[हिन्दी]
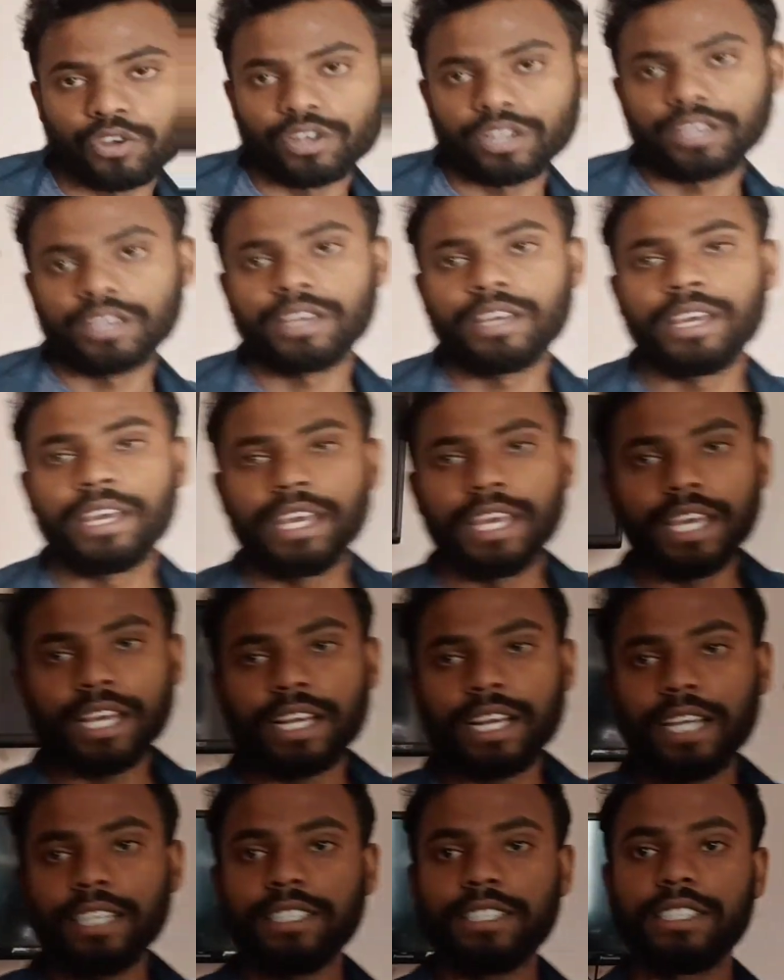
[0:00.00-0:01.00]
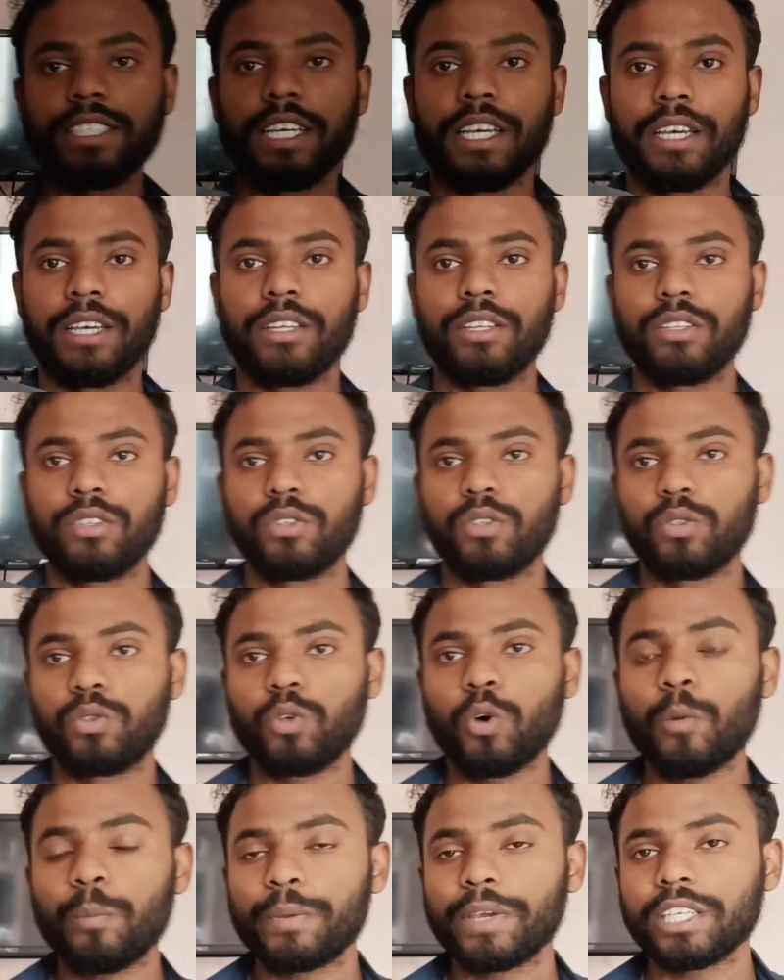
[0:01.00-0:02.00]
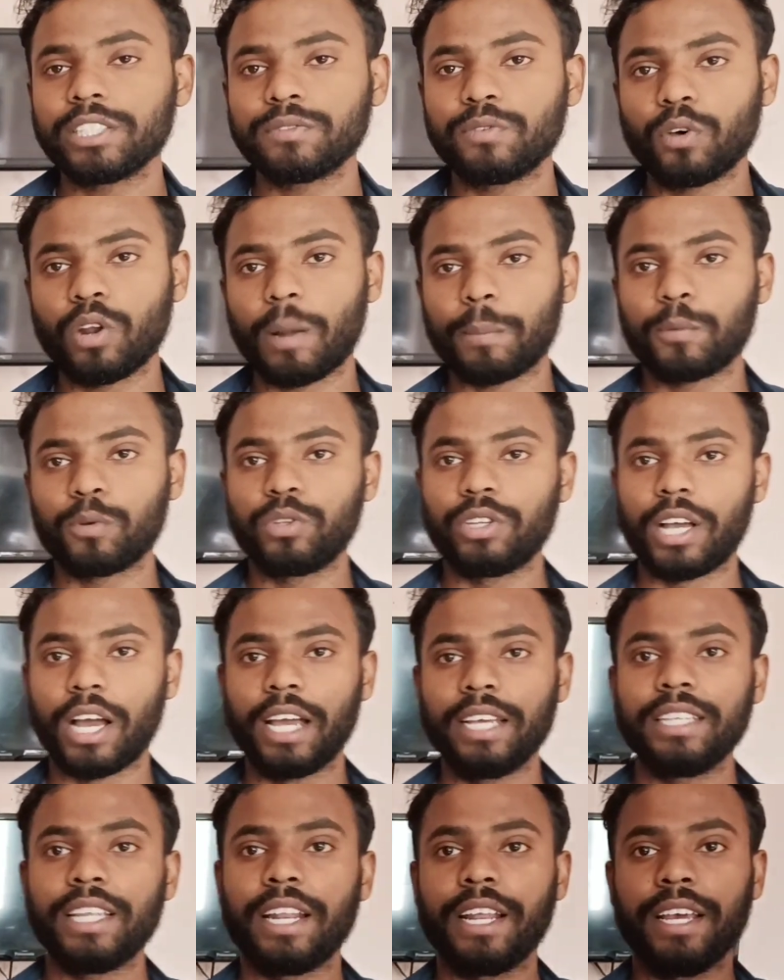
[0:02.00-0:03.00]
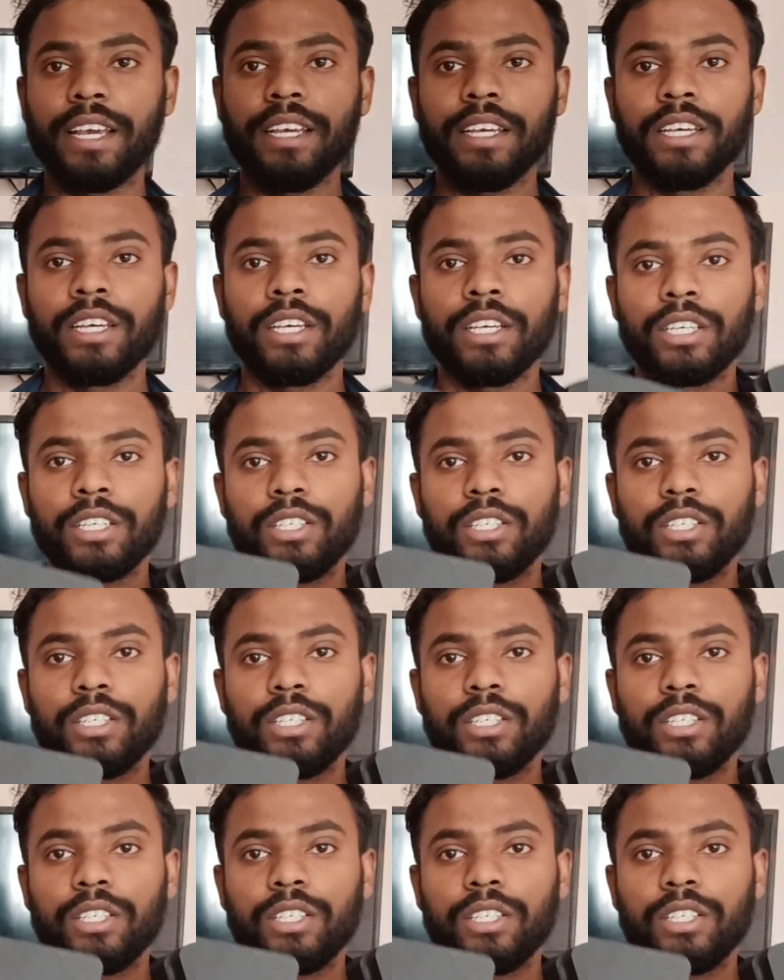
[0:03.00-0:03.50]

सॉरी एक गाइज ये तो दो पी एस फोर आपको दिखाई दे रहे हैं